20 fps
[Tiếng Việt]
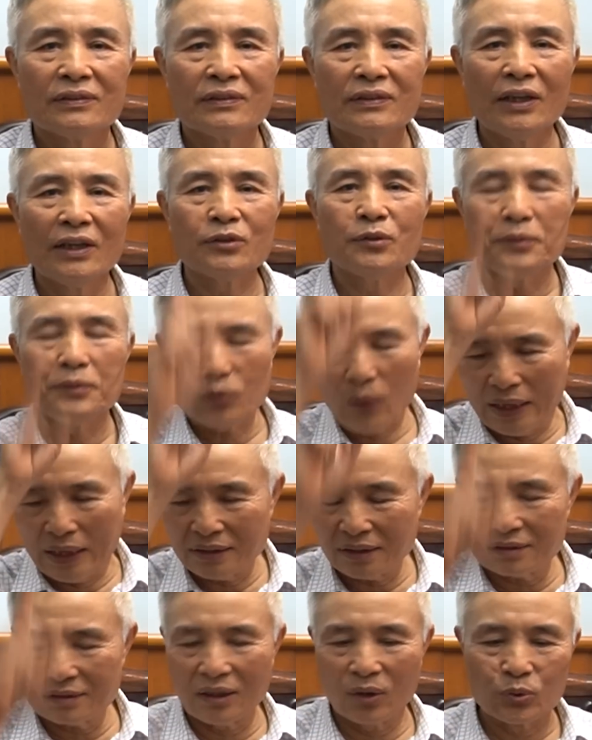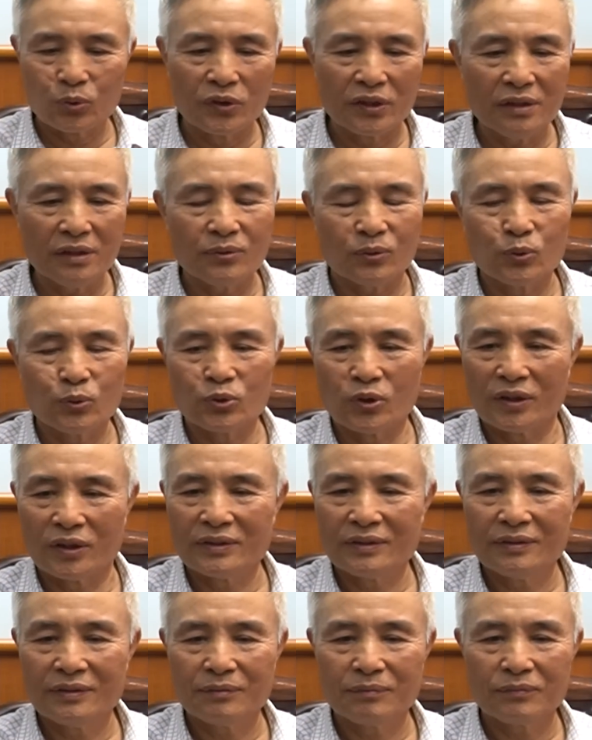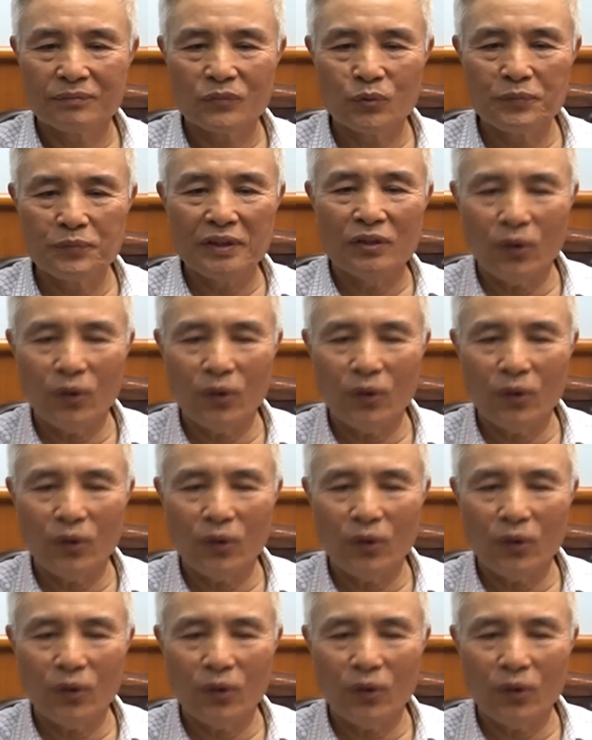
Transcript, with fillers: Thế tôi thoáng trên đầu tôi nghĩ ôi rồi, tôi mới